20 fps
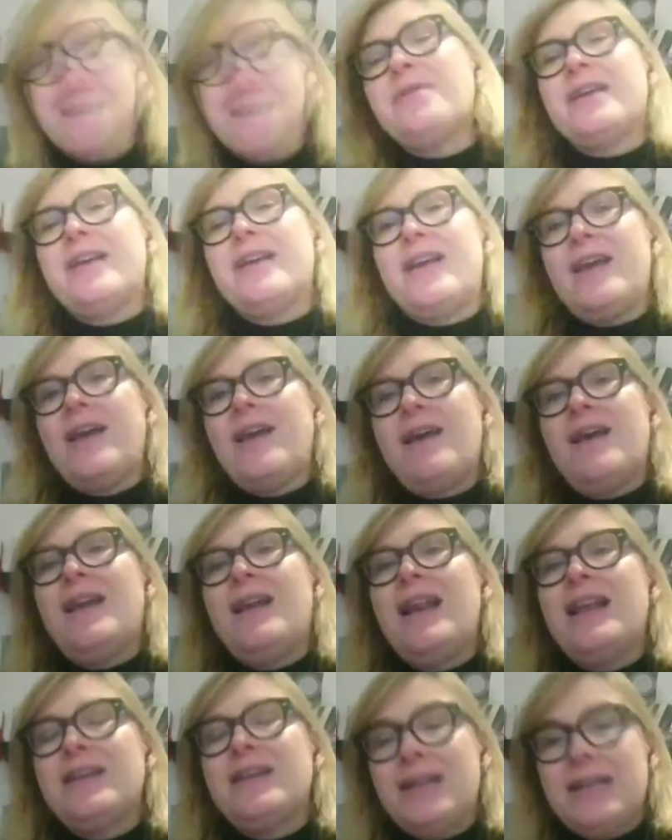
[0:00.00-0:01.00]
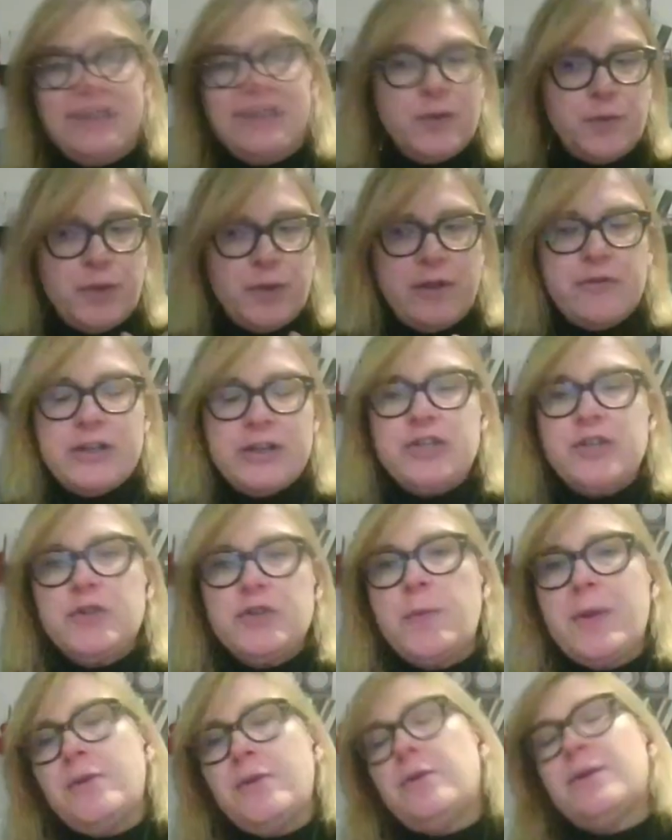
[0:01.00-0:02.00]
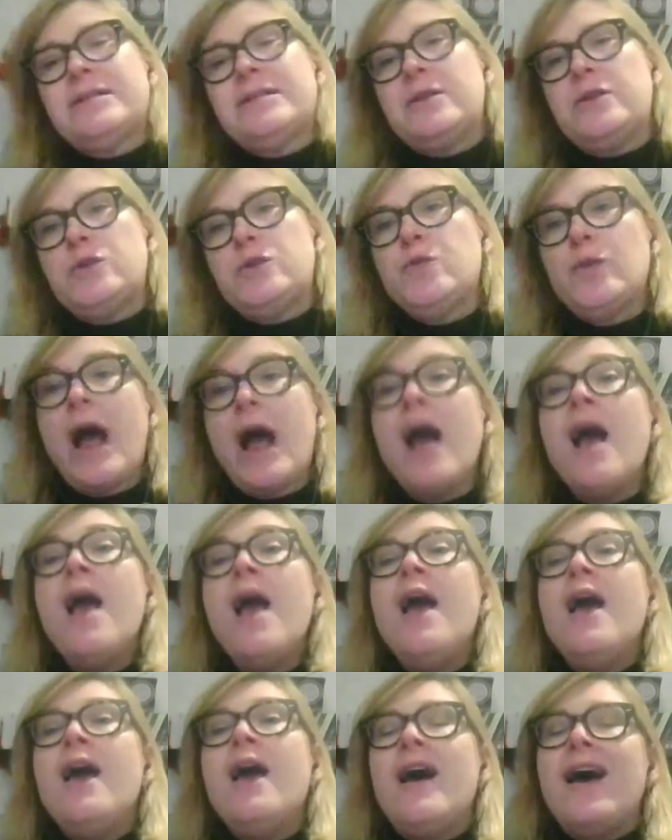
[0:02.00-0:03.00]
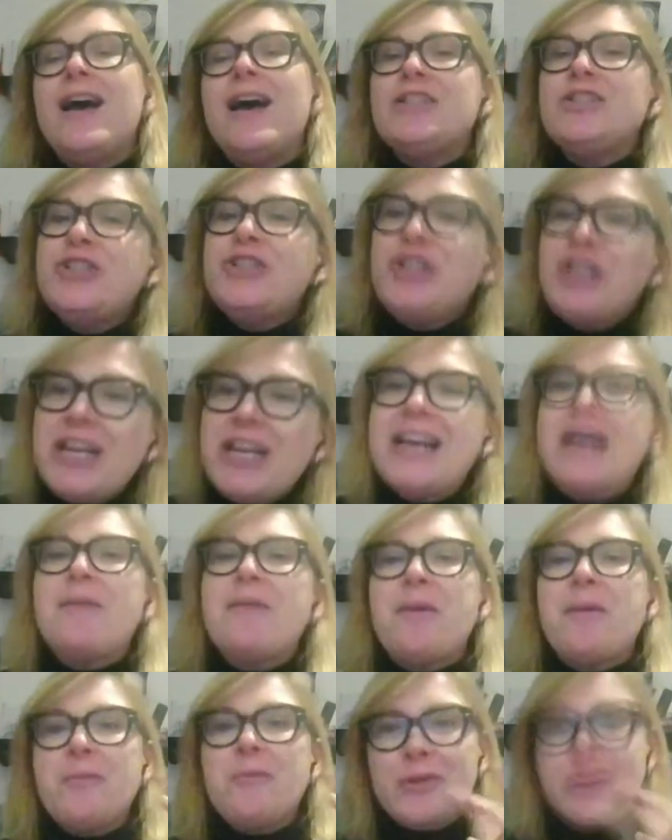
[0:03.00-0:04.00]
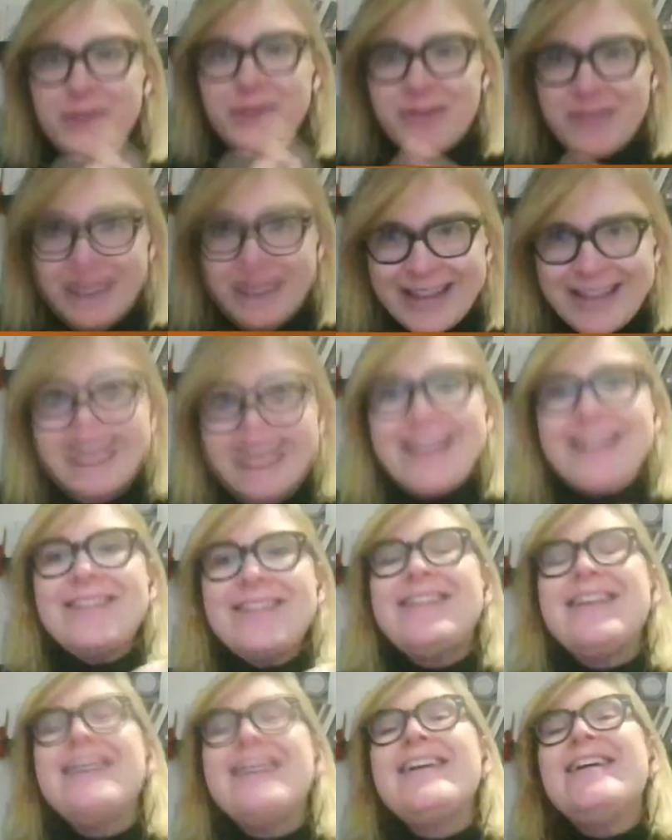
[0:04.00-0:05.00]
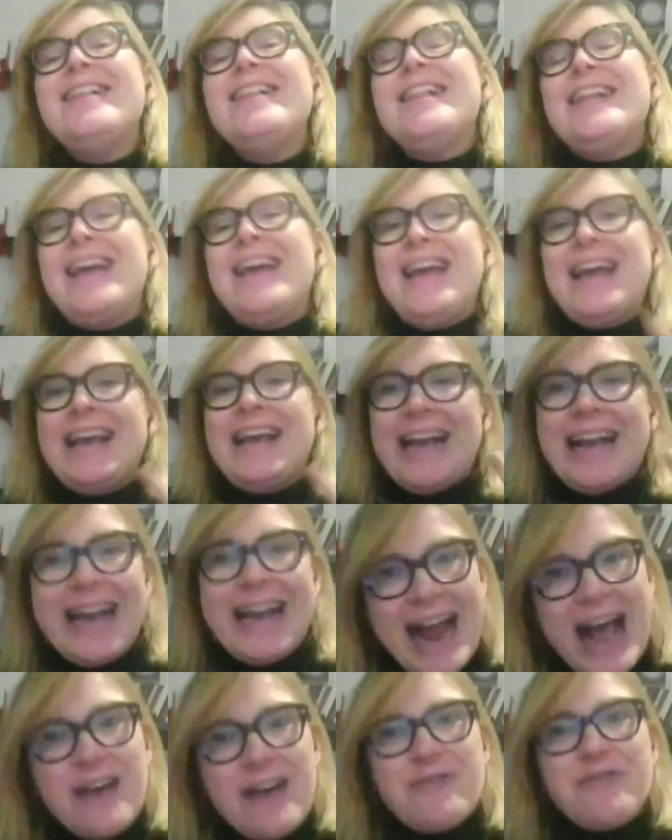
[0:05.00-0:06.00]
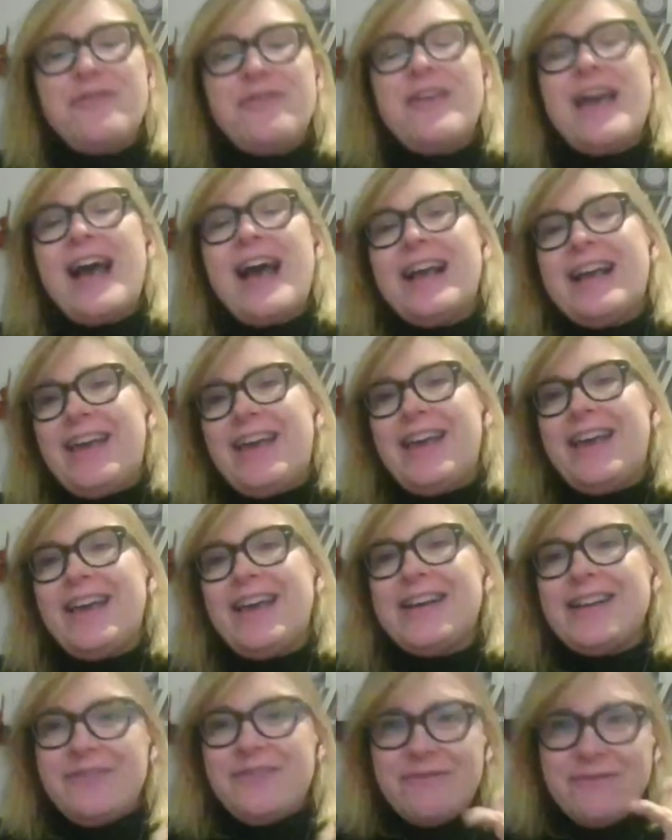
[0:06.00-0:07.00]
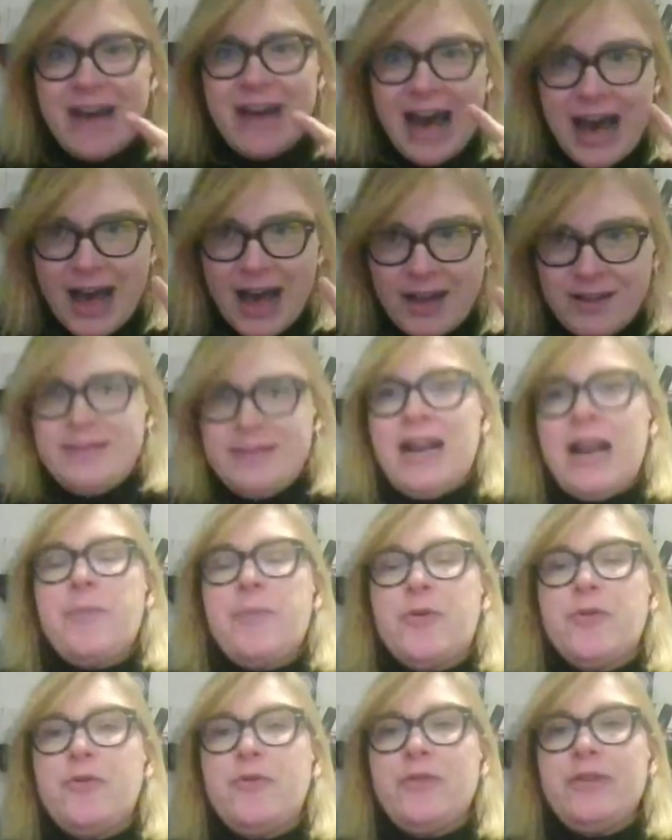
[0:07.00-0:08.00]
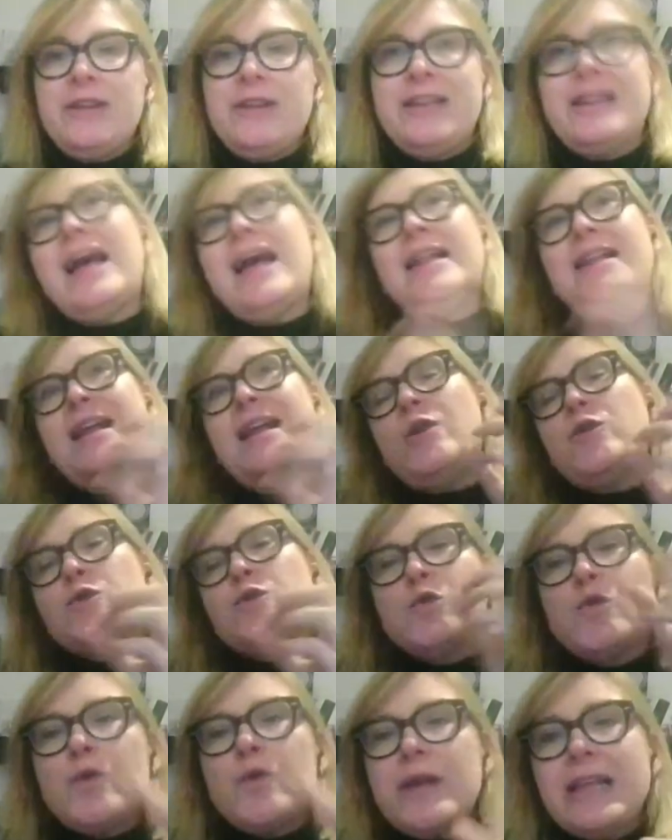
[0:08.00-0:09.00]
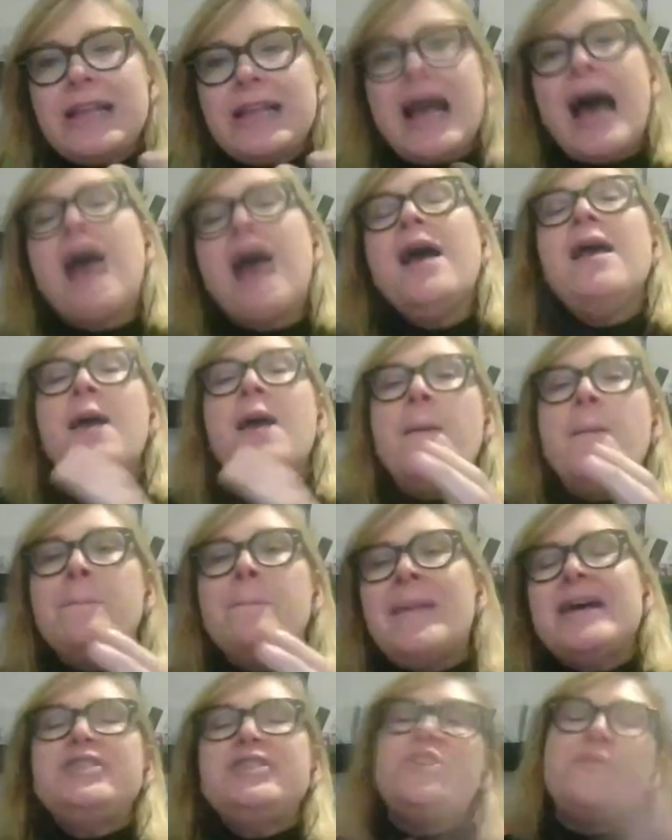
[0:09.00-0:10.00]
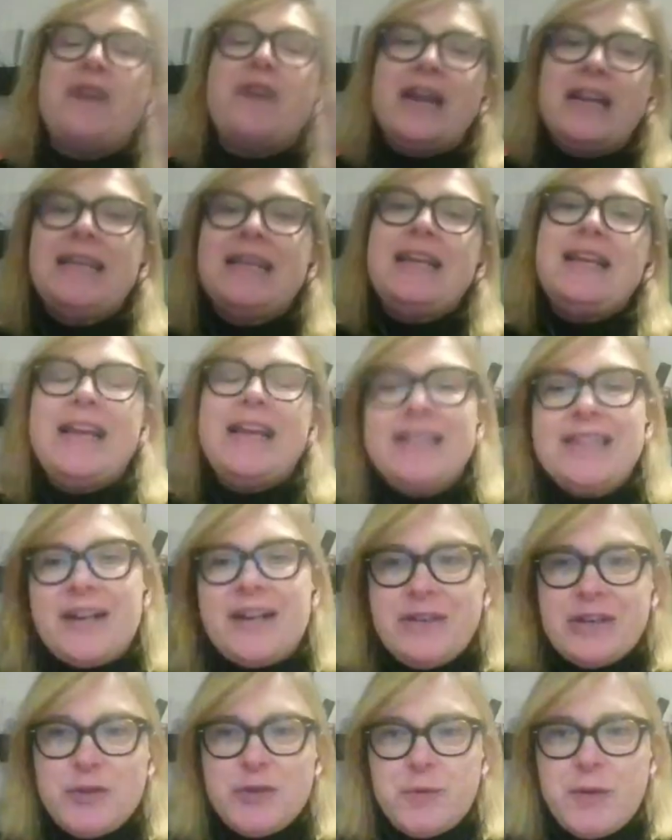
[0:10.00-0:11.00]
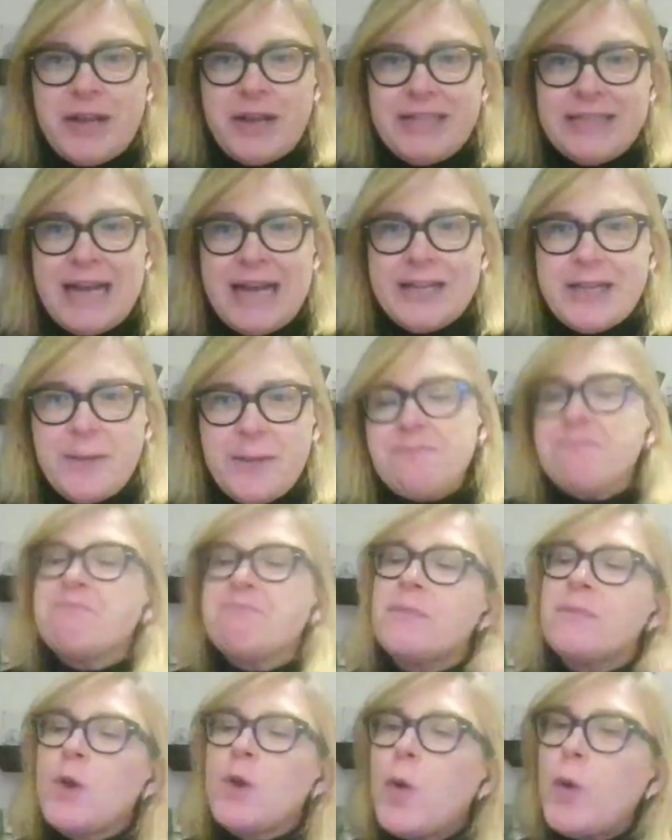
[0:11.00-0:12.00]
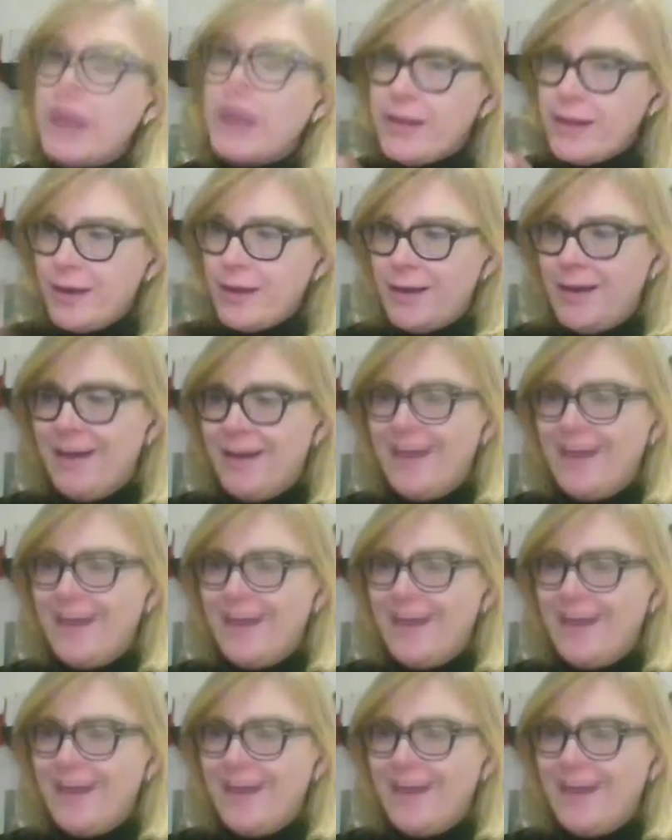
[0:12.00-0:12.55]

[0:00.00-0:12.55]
perché la, la scrittura di Francesco Brani è una scrittura eh, cinica ma molto divertente, eh, che graffia, che va nella profondità dell'oscurità ma ci fa risalire attraverso una risata. Quindi,